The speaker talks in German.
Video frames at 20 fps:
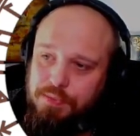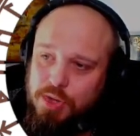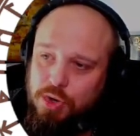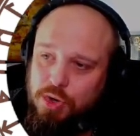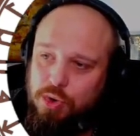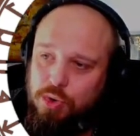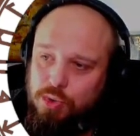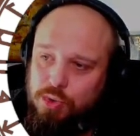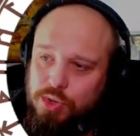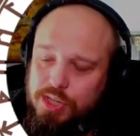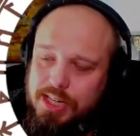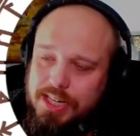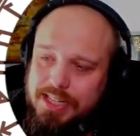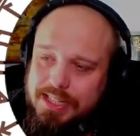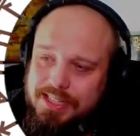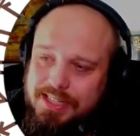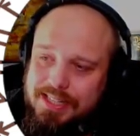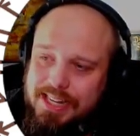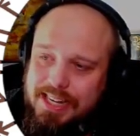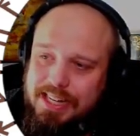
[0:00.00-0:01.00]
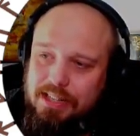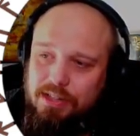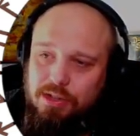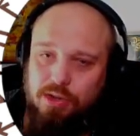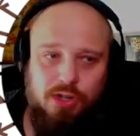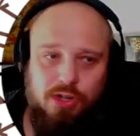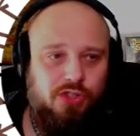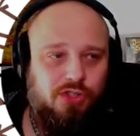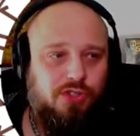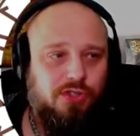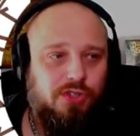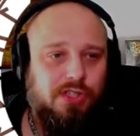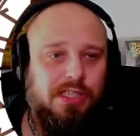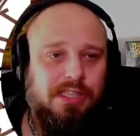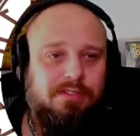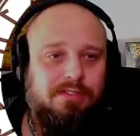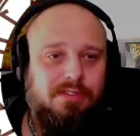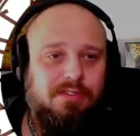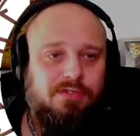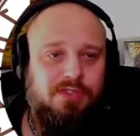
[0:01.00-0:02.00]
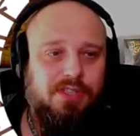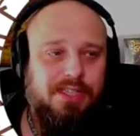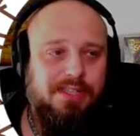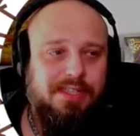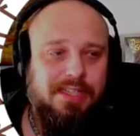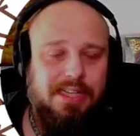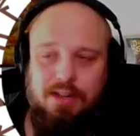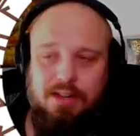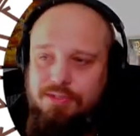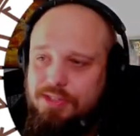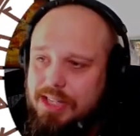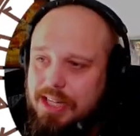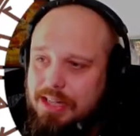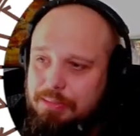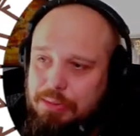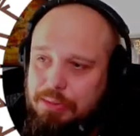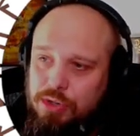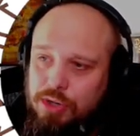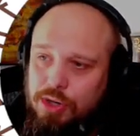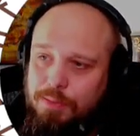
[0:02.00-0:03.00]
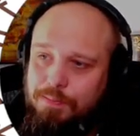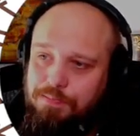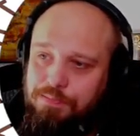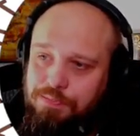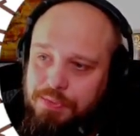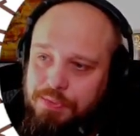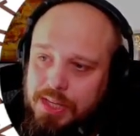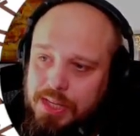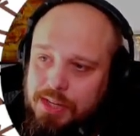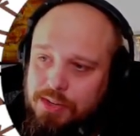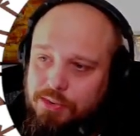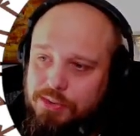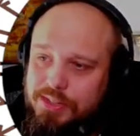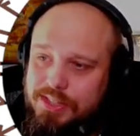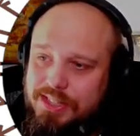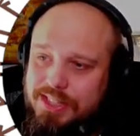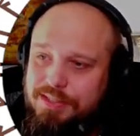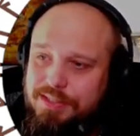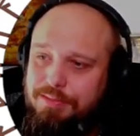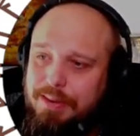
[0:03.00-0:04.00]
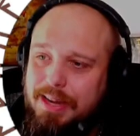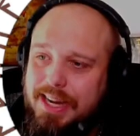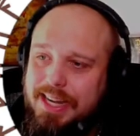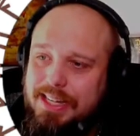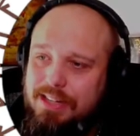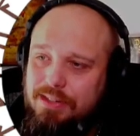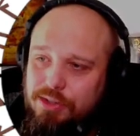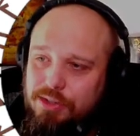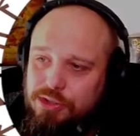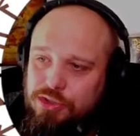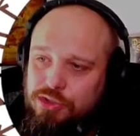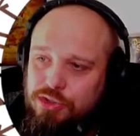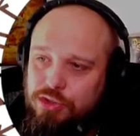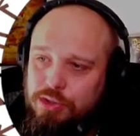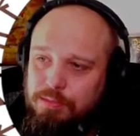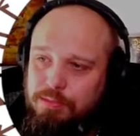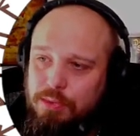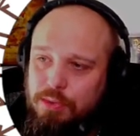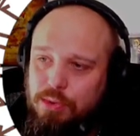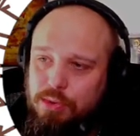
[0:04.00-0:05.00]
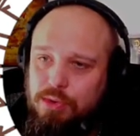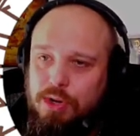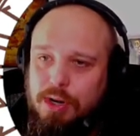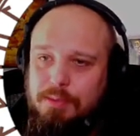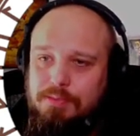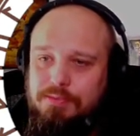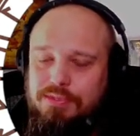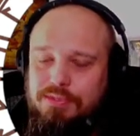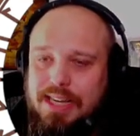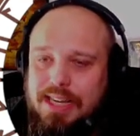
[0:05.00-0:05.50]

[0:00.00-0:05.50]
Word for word: 110 Goldstücke, die wir für diesen Auftrag bekommen und zwei Goldstücke pro Kopf.